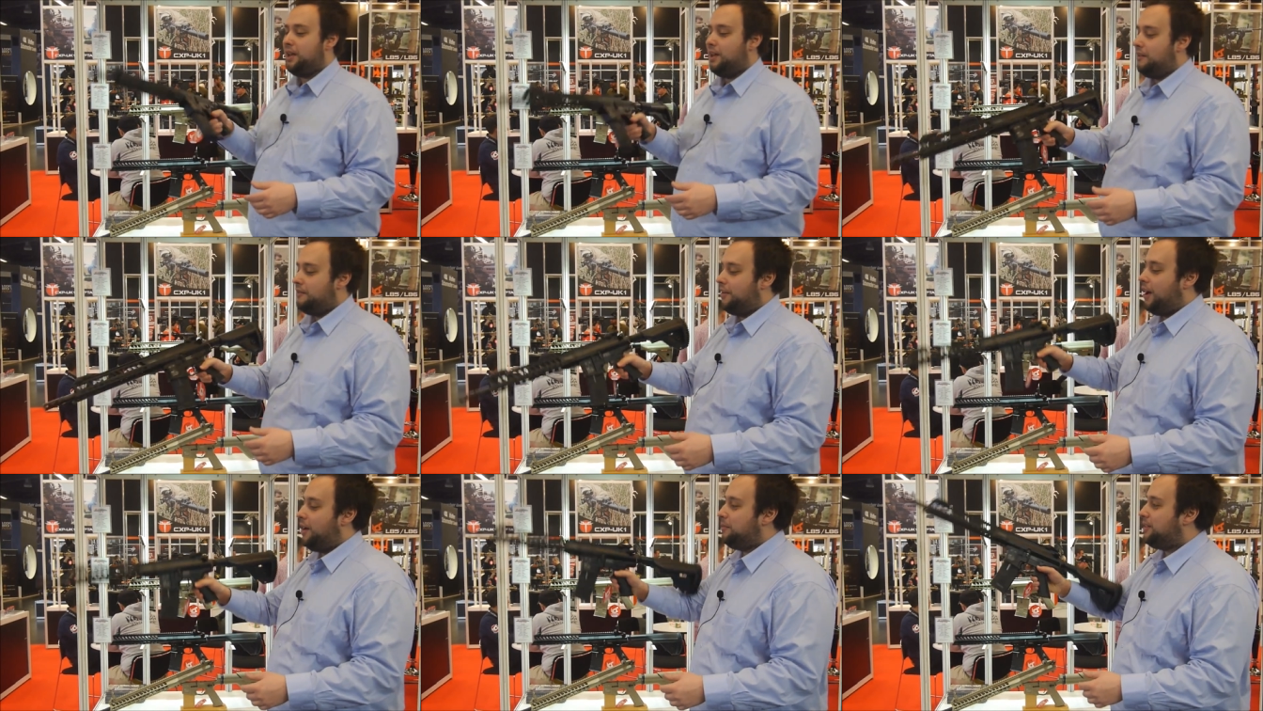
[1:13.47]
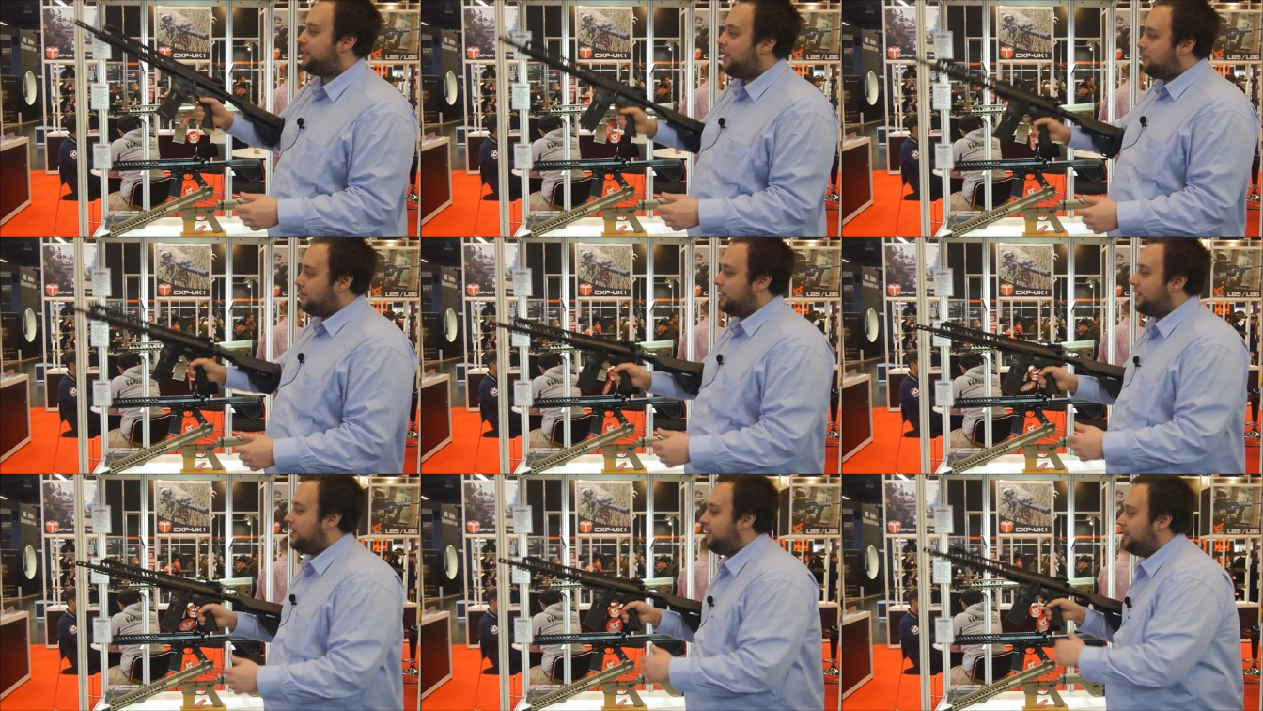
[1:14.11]
Wir haben jetzt einmal
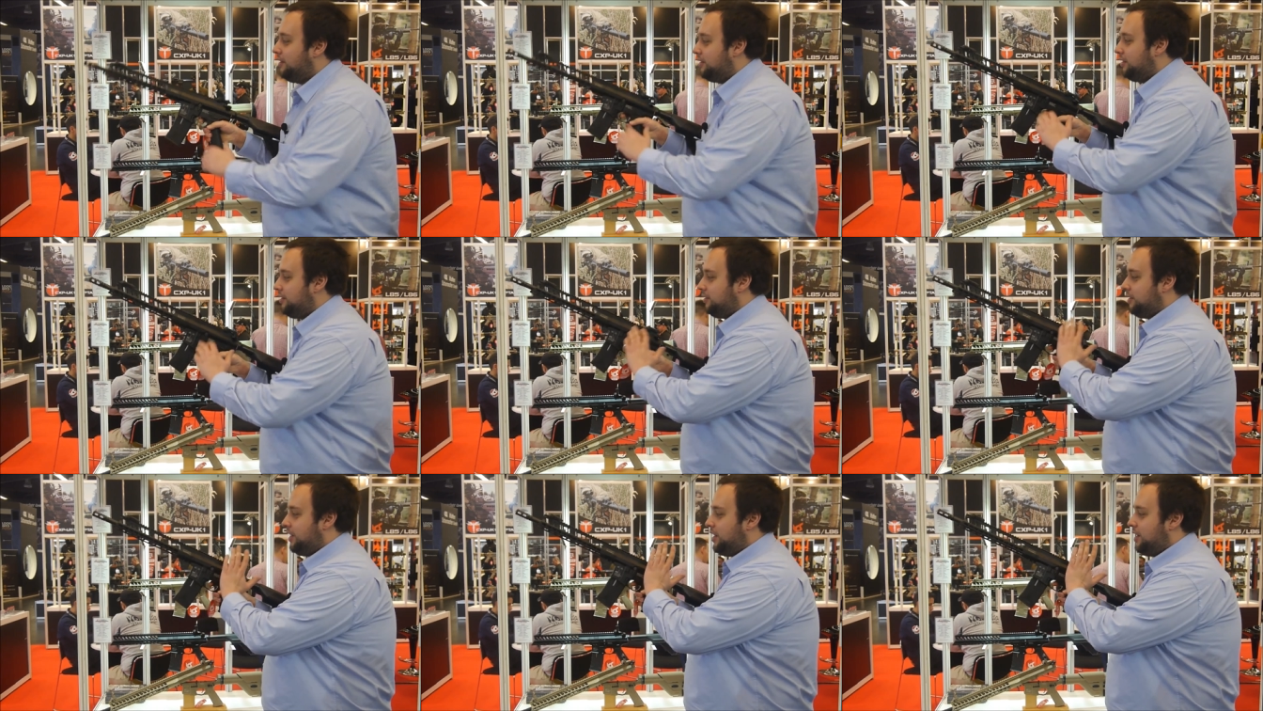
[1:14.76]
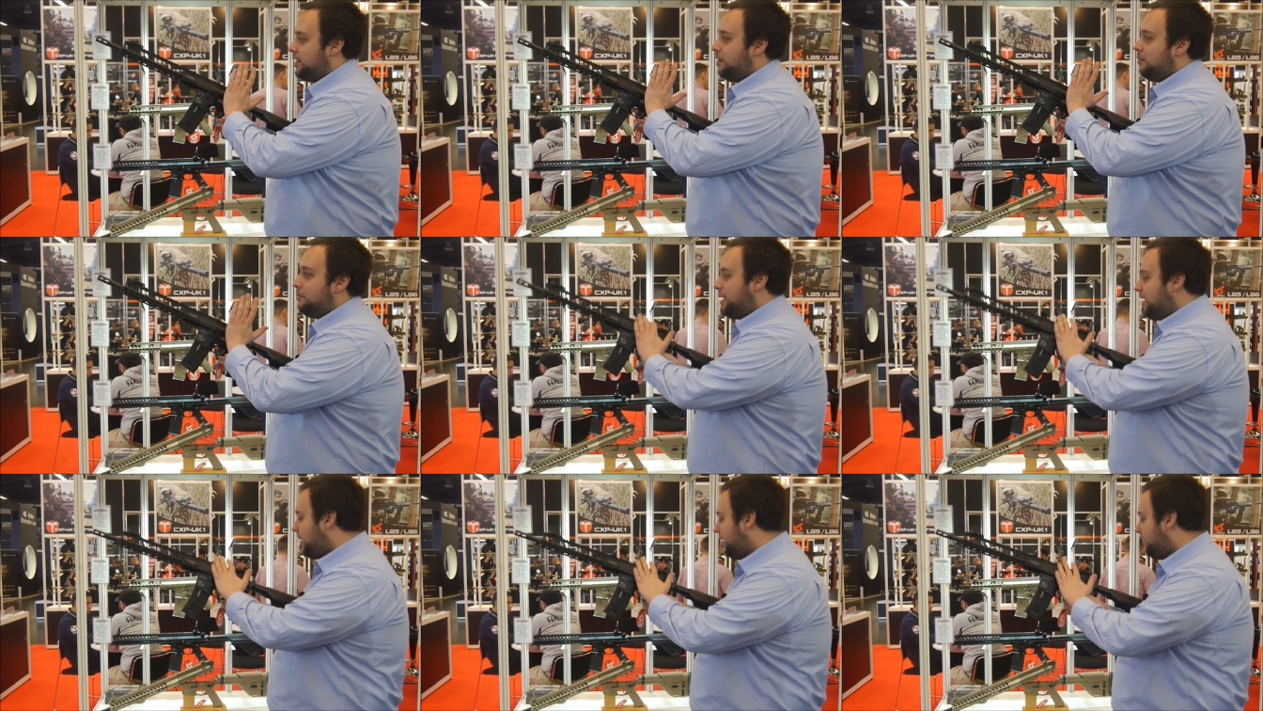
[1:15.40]
hier die
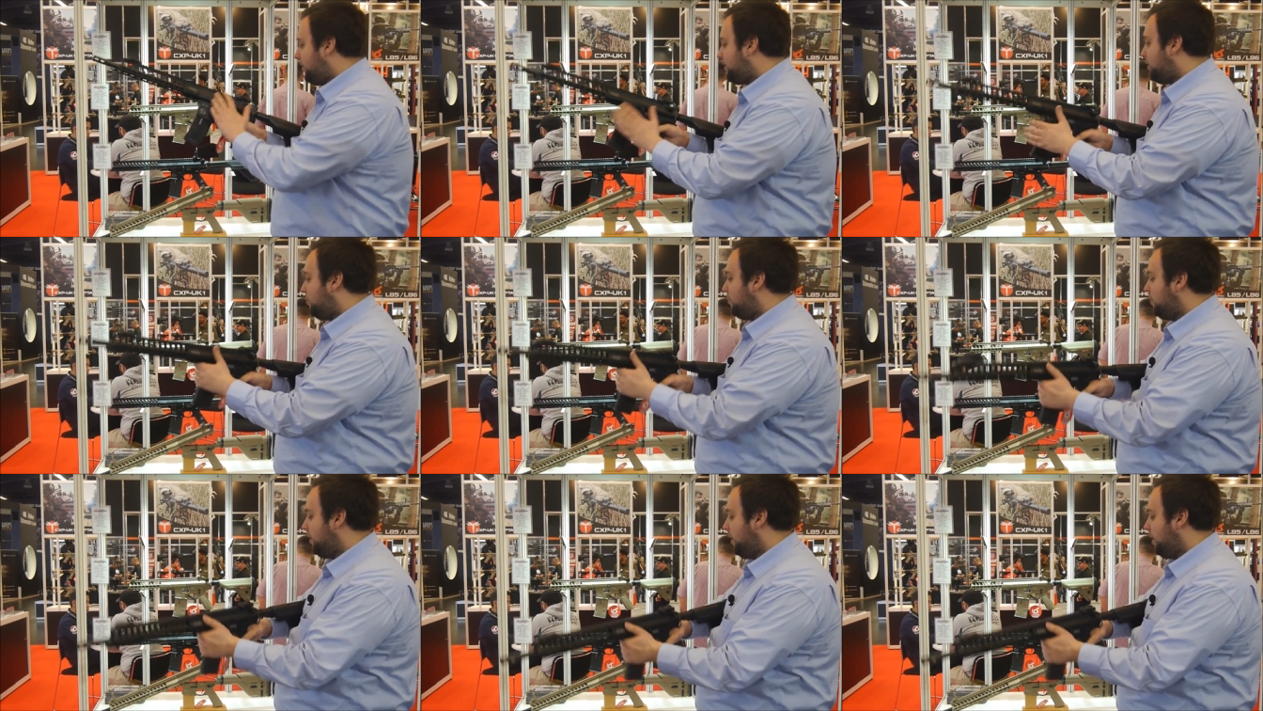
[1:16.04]
mittlere Version,